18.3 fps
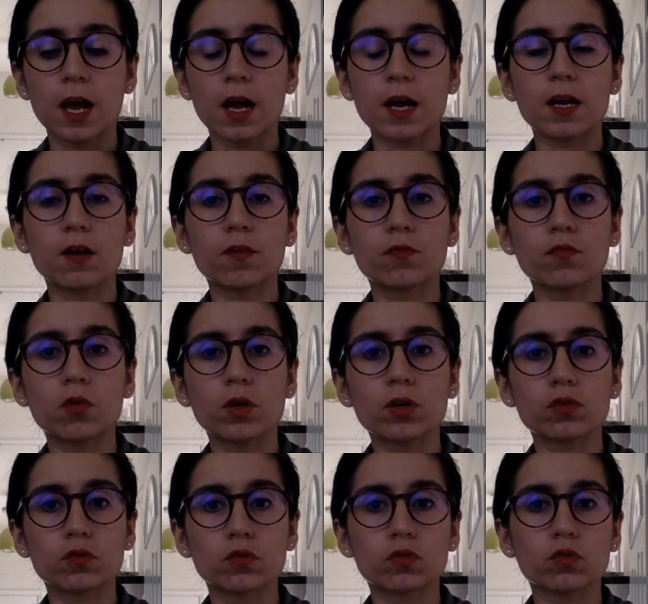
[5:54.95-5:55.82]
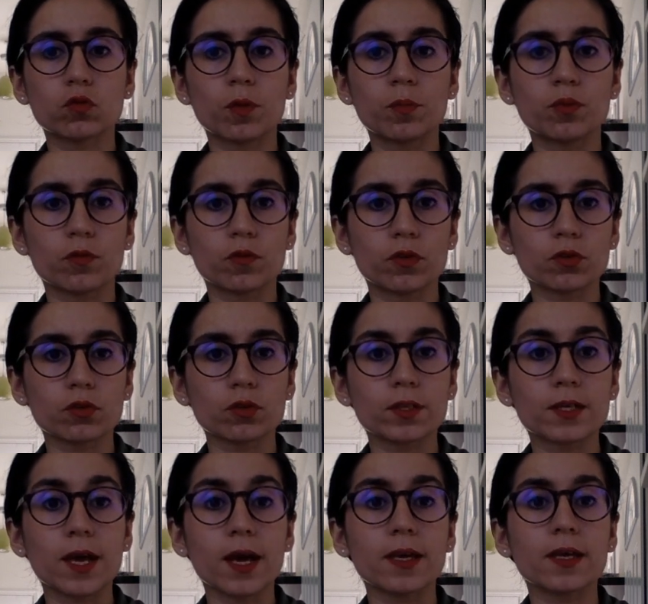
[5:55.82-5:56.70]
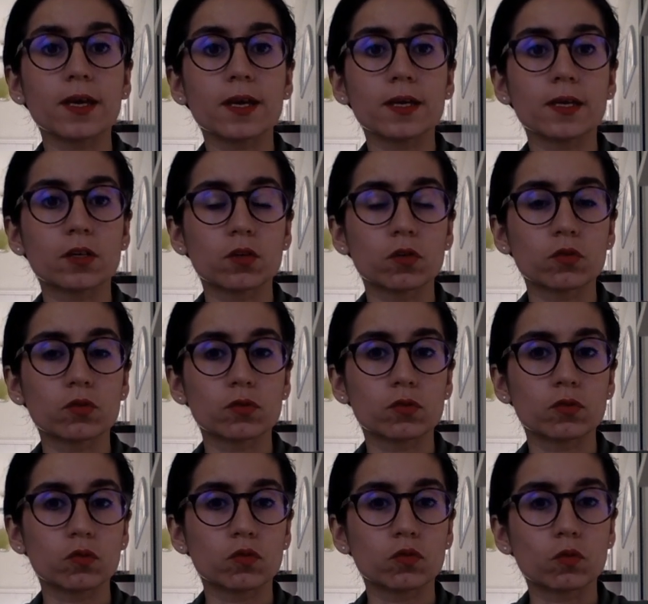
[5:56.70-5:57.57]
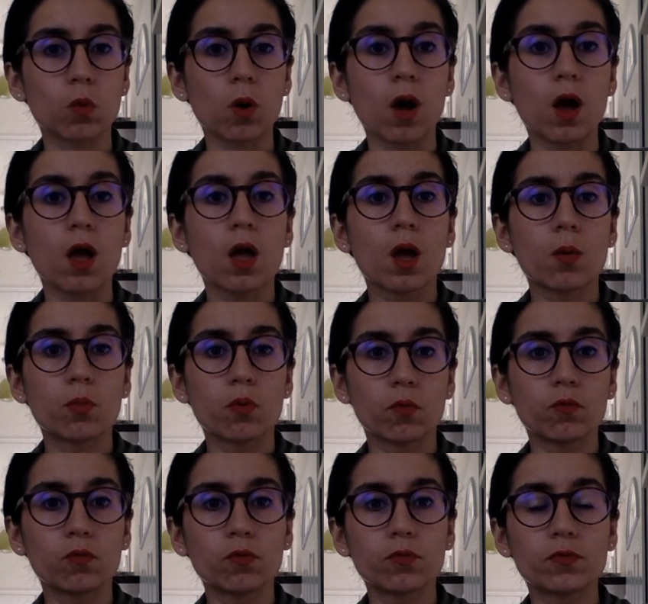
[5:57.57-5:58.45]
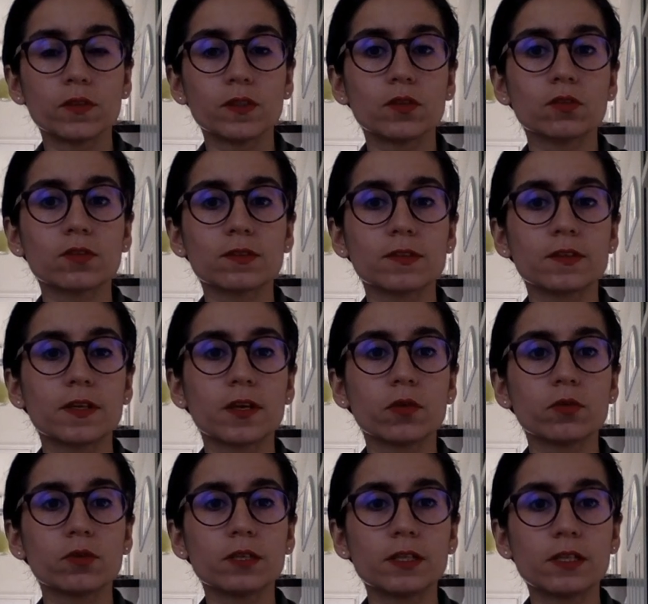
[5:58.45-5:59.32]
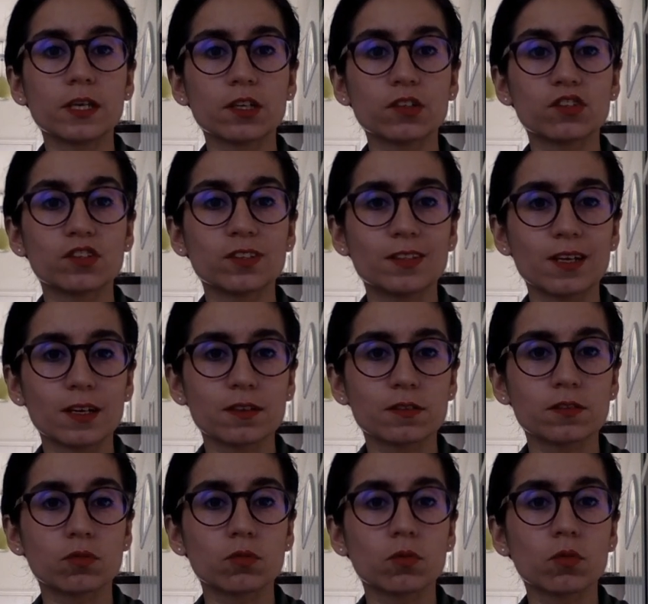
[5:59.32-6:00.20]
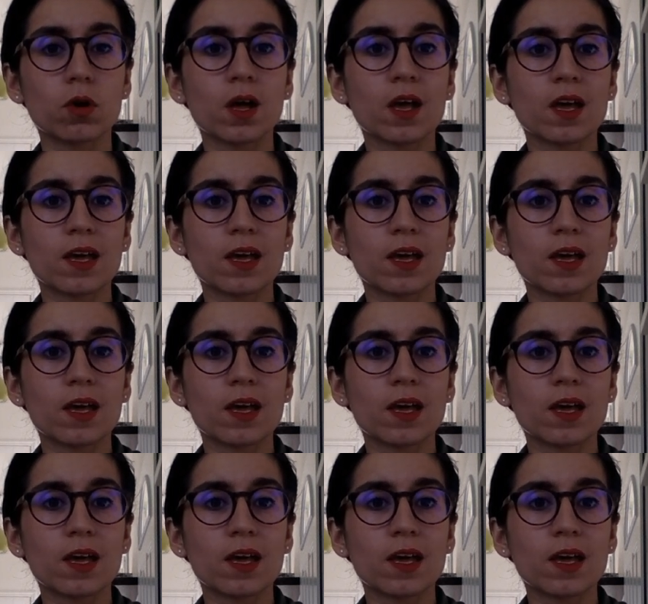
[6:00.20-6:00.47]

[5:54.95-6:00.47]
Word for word: à la fois que ce soit pour votre carrière et que ce soit pour vos finances, il y a une énergie d'action